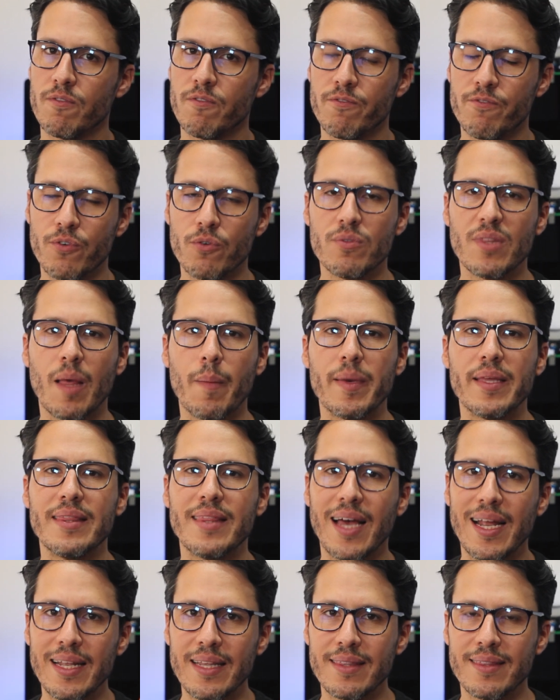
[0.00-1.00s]

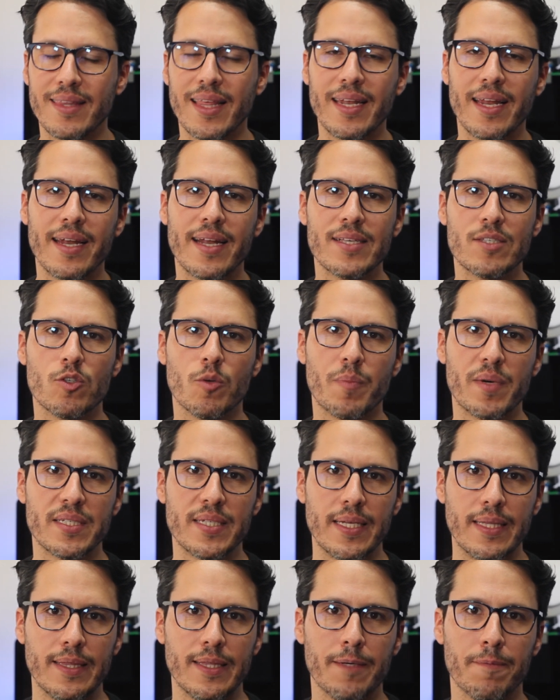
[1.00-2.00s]
Fundamental tener esto
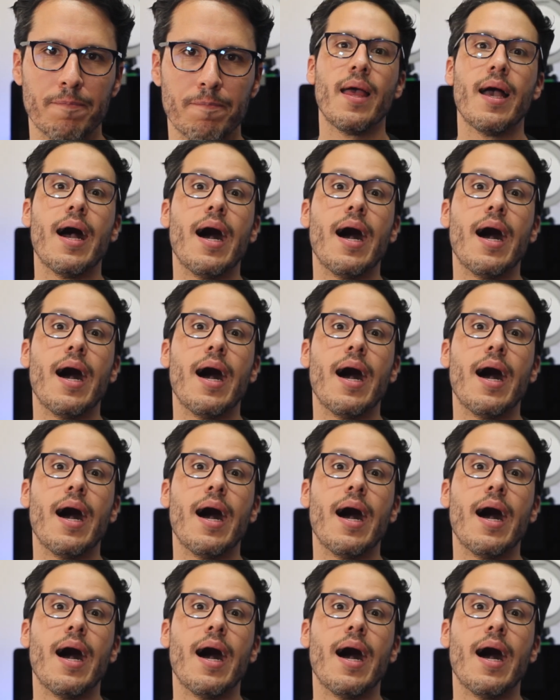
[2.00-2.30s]
presente.